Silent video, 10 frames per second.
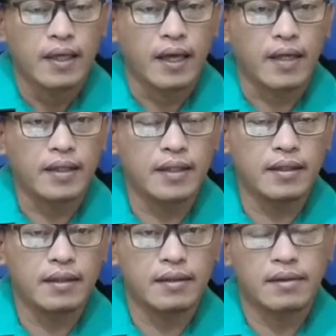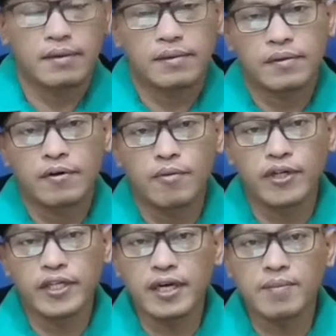nah ini
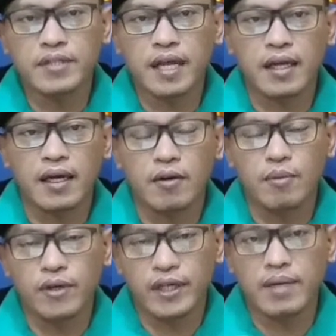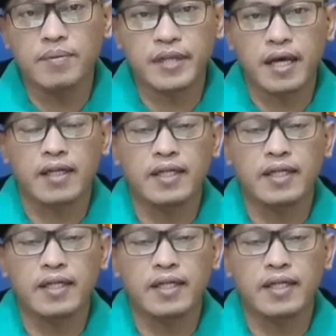kemungkinan besar ya, kemungkinan besar.